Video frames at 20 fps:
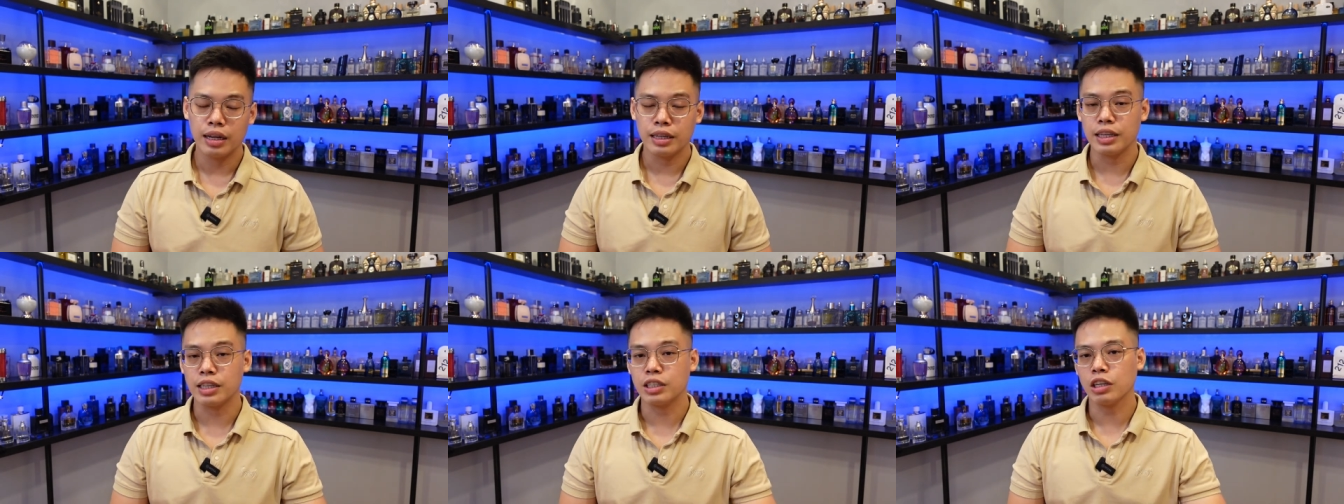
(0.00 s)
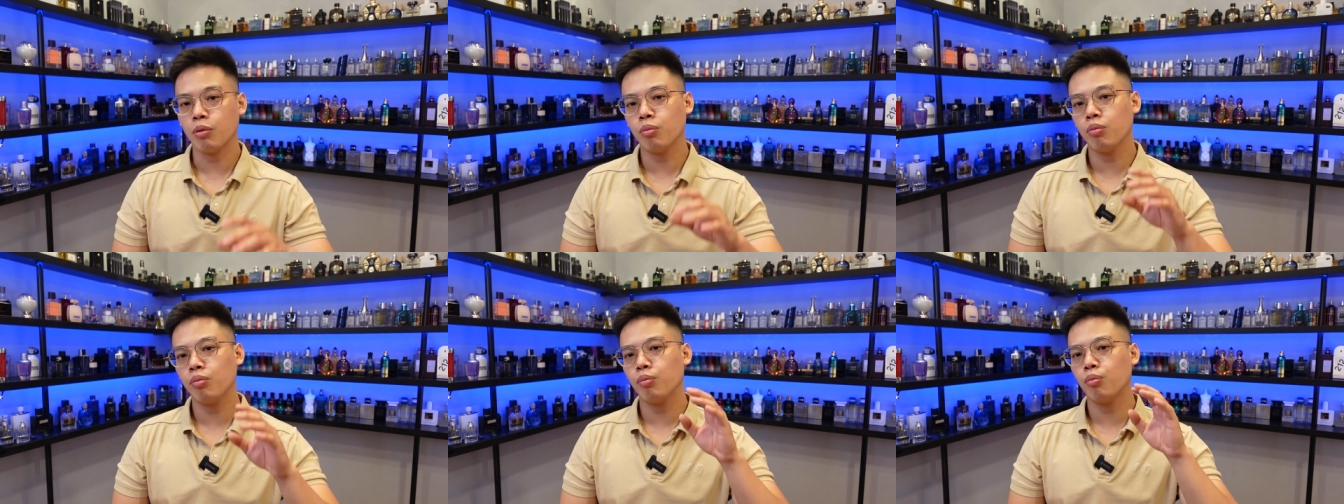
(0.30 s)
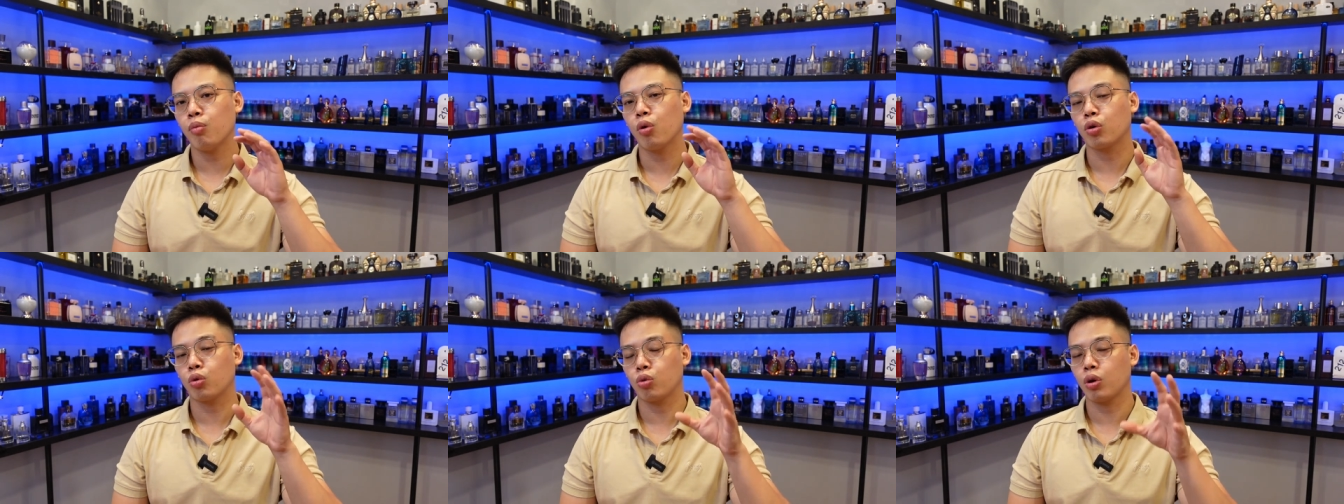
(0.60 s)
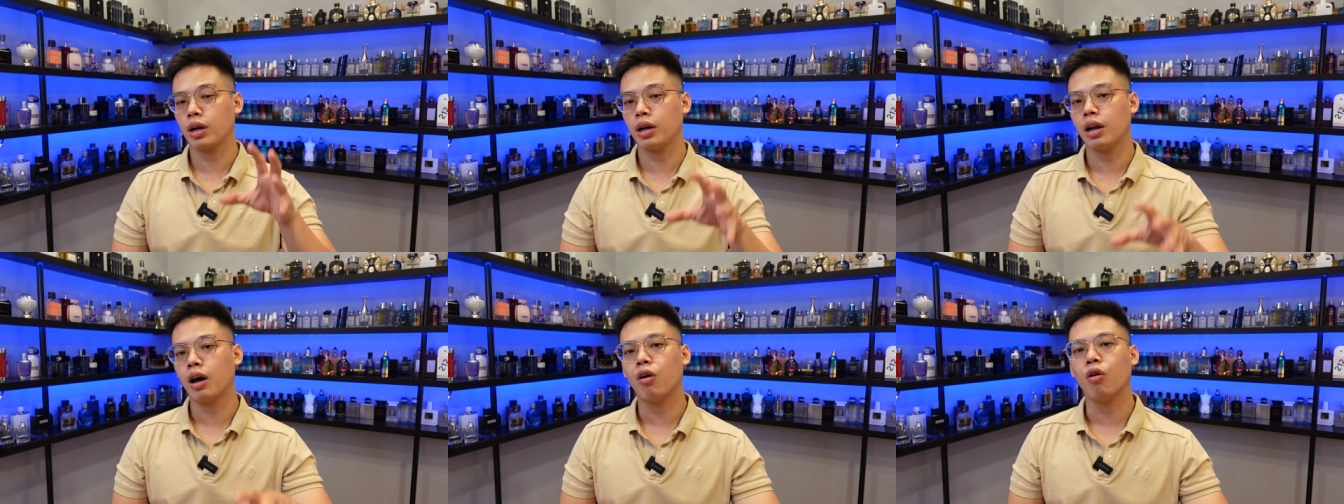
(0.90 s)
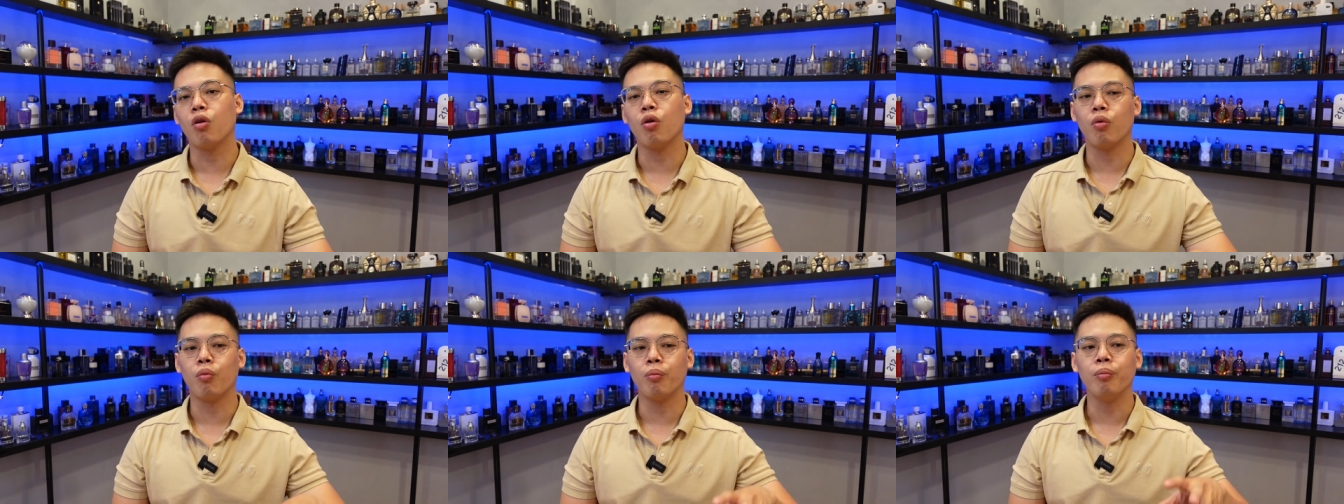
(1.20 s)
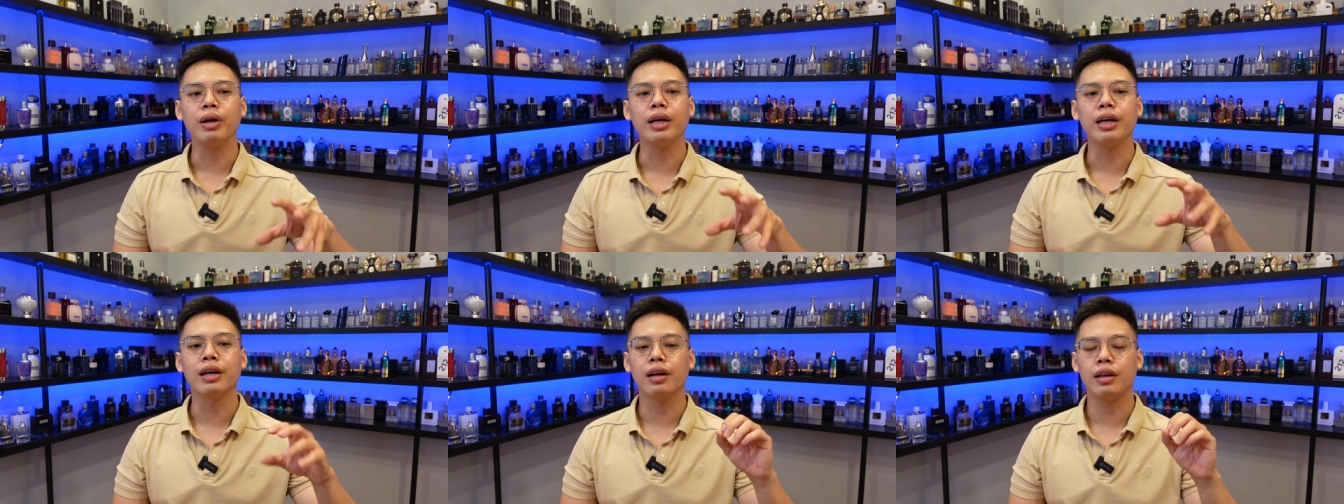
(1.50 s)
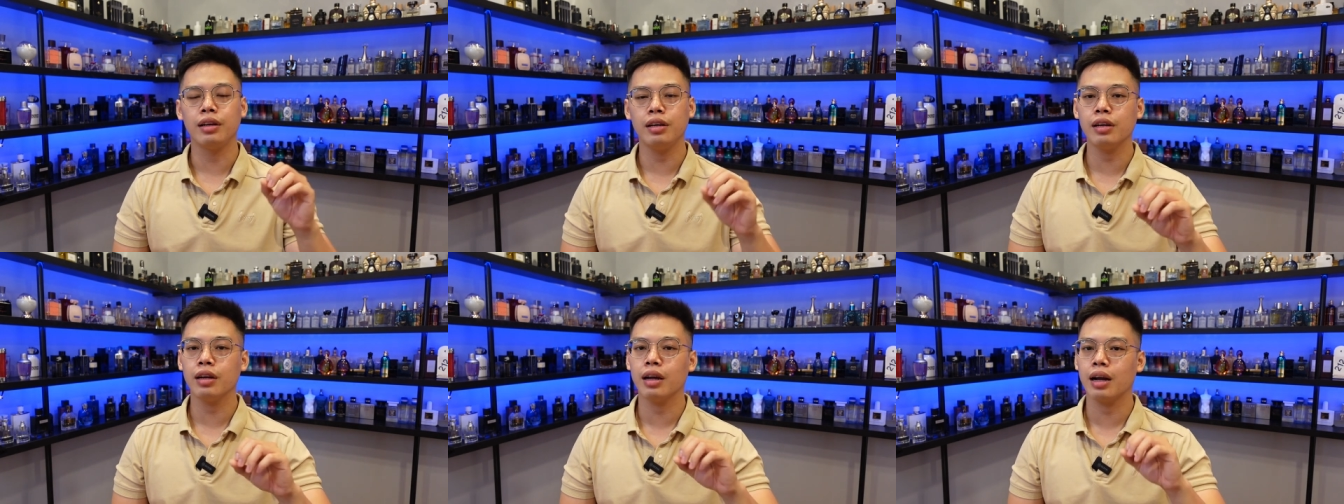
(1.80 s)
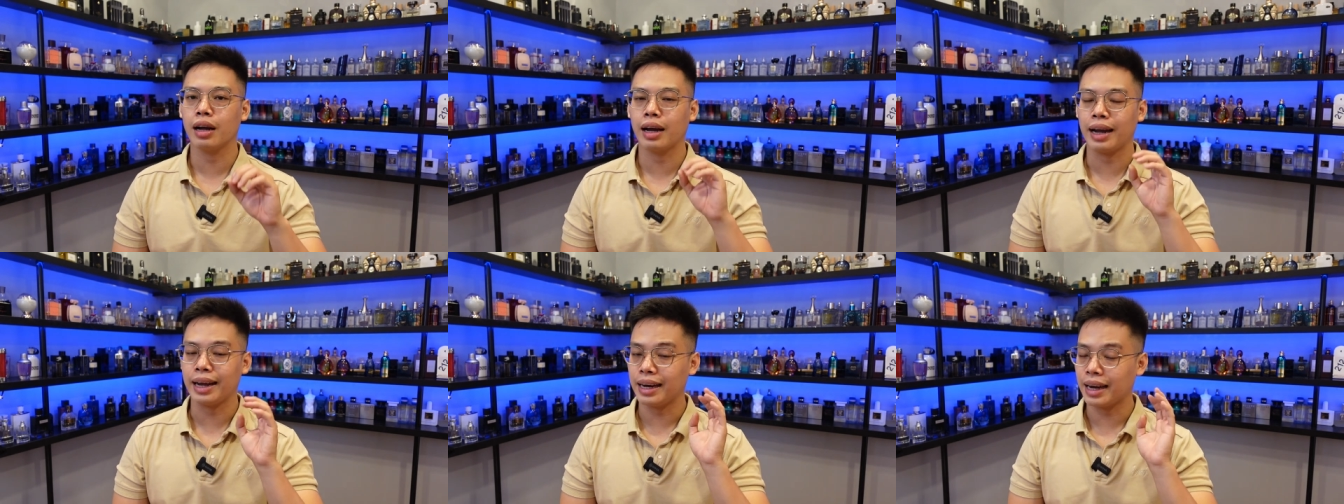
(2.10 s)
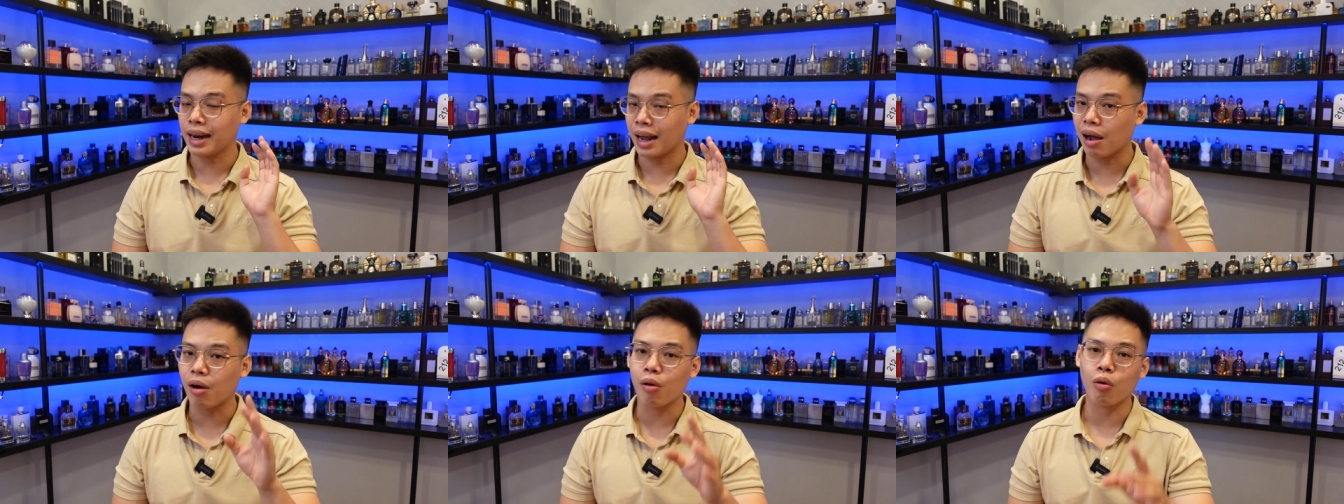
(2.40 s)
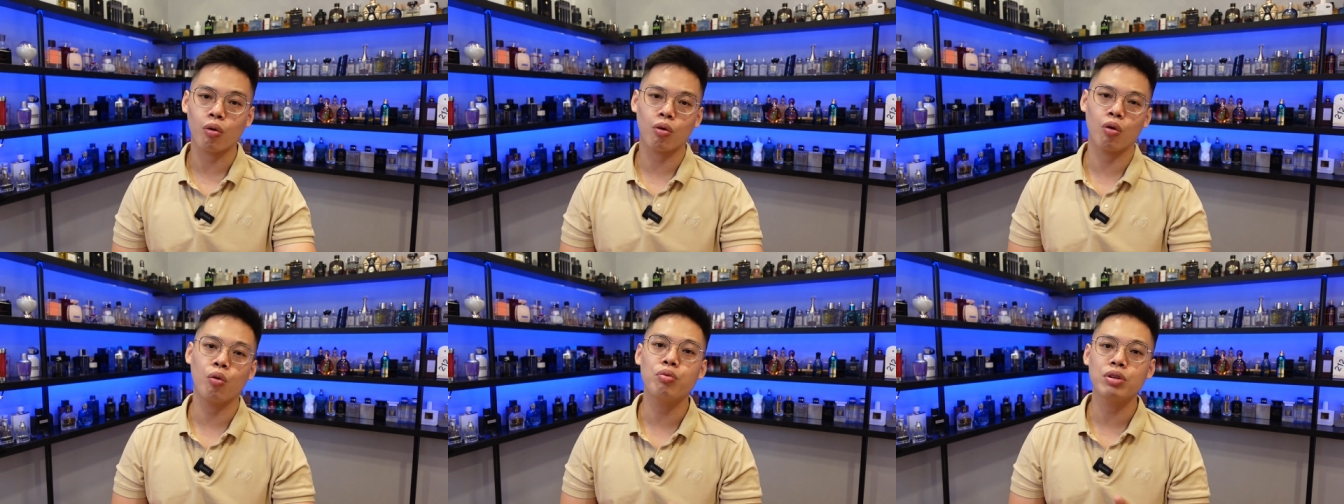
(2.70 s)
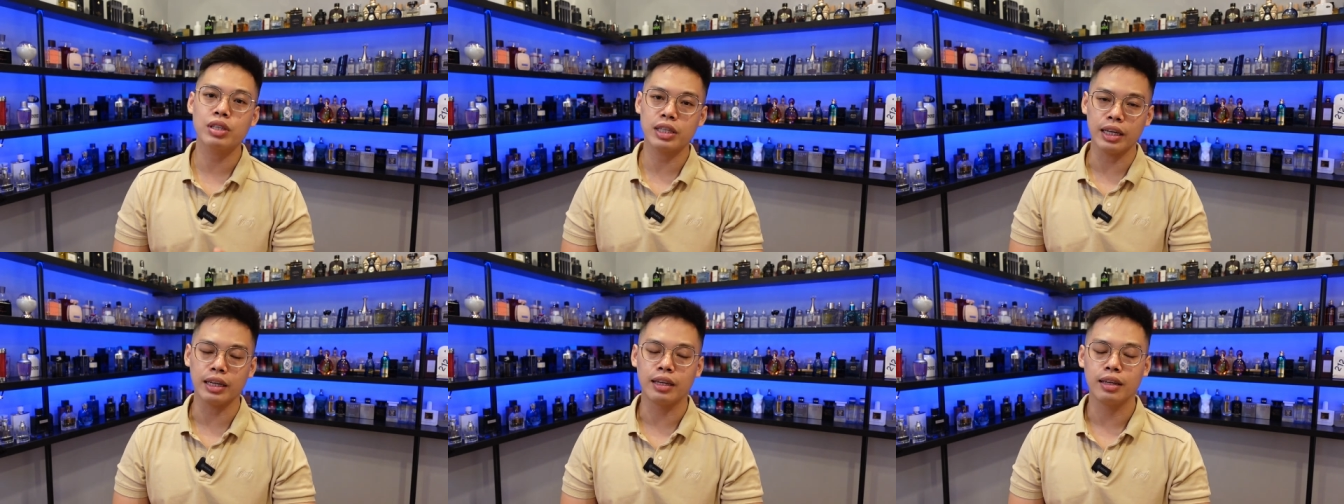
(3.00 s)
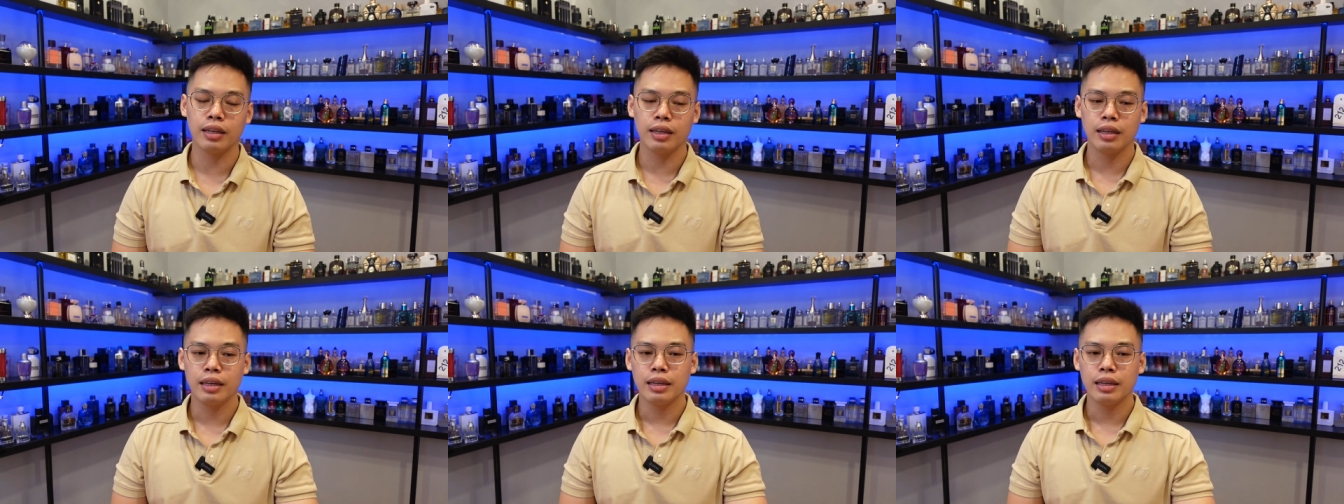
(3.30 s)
thì trong một tuần đầu mình gần như là ngày nào cũng xịt